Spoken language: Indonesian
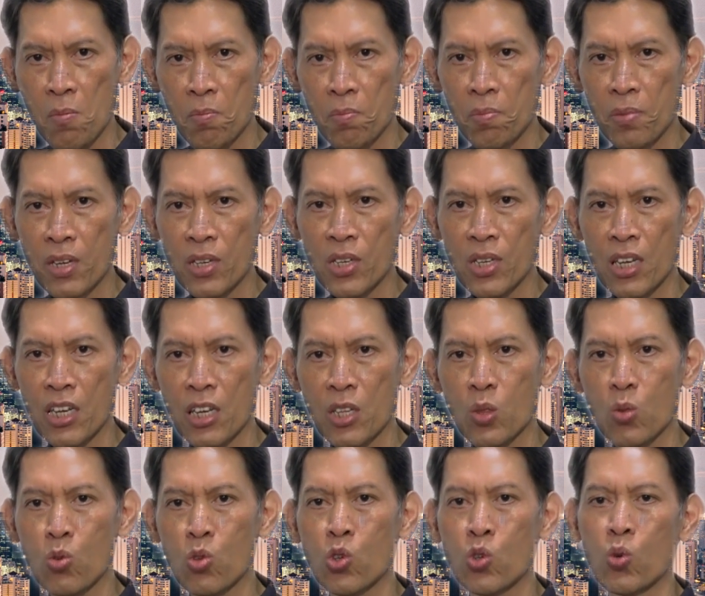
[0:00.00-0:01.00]

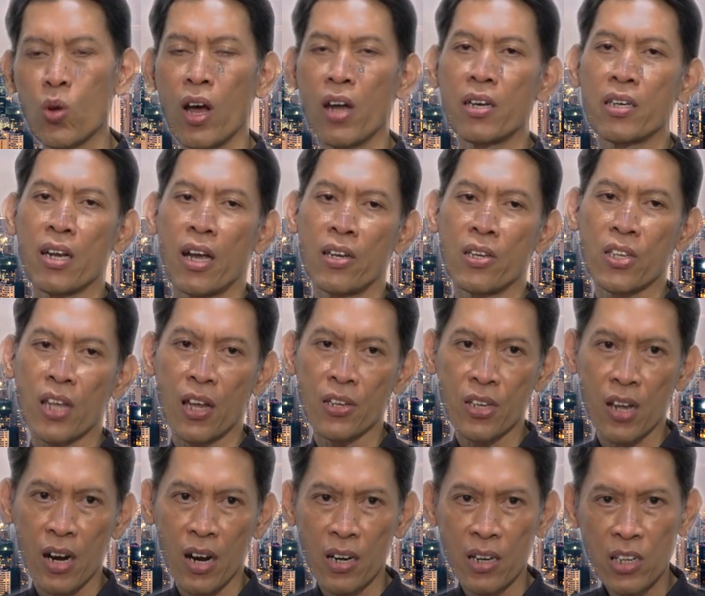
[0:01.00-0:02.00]
misi, tujuan, dan
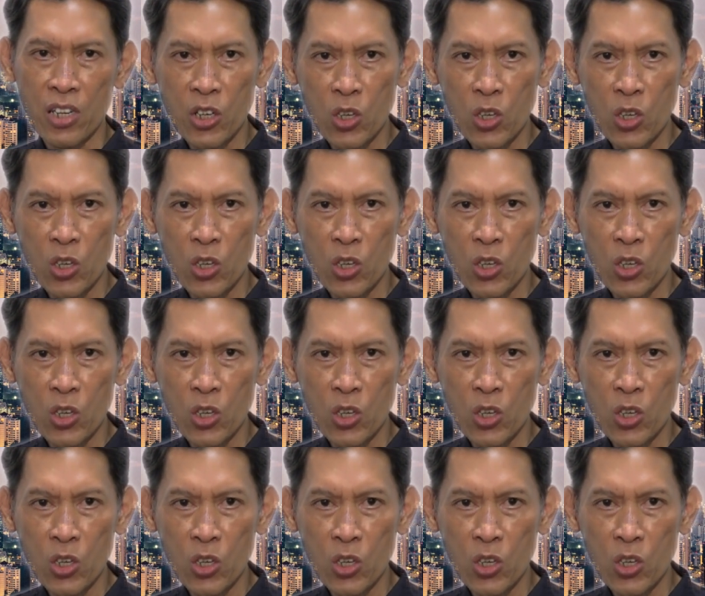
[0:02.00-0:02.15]
sasaran